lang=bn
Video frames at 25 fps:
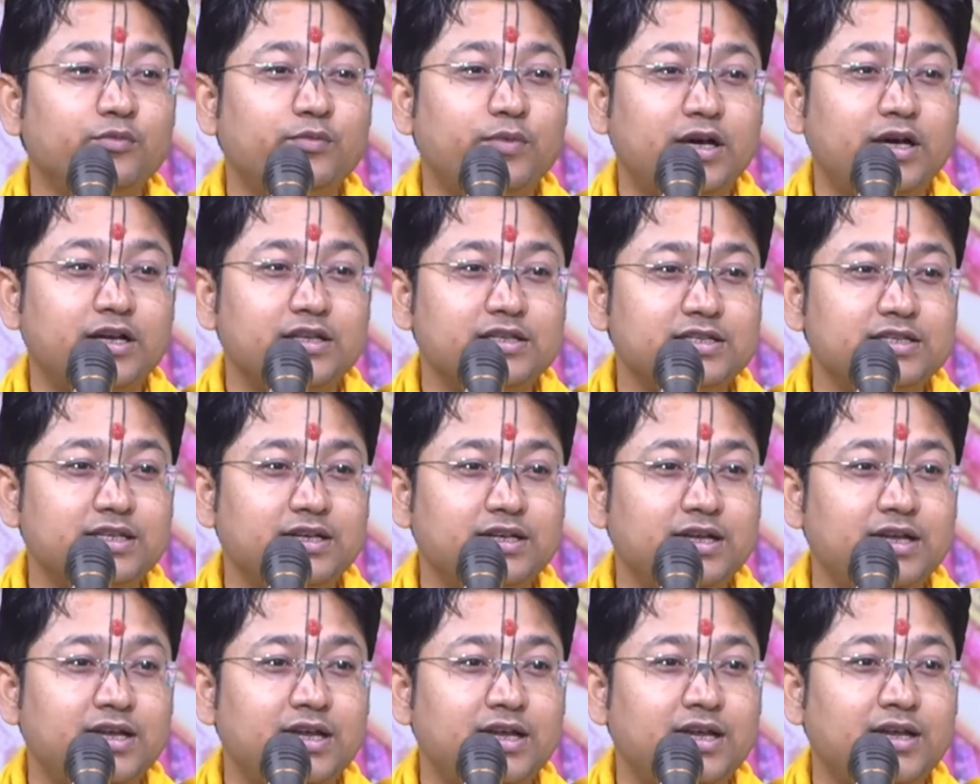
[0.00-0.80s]
পারছে
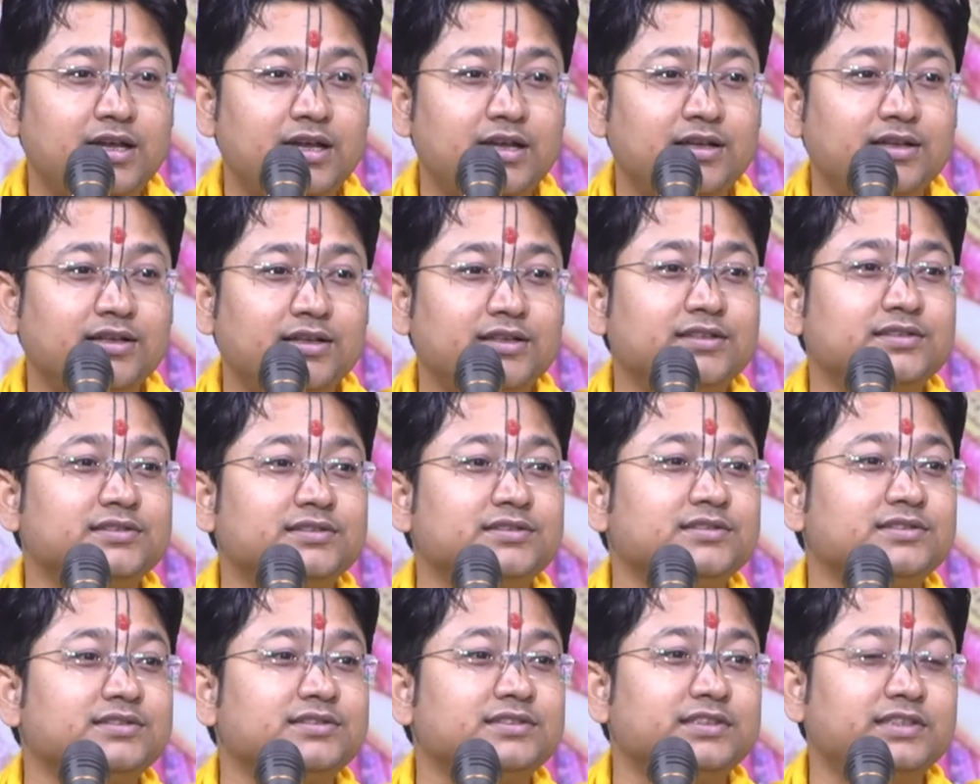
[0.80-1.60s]
না
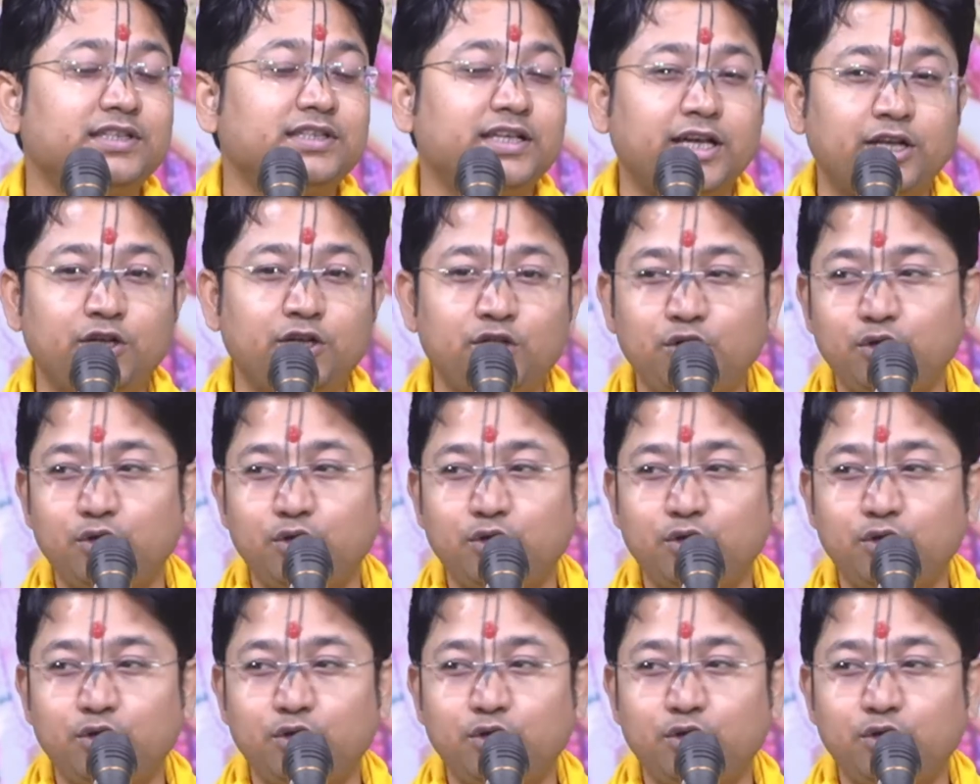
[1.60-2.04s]
কেন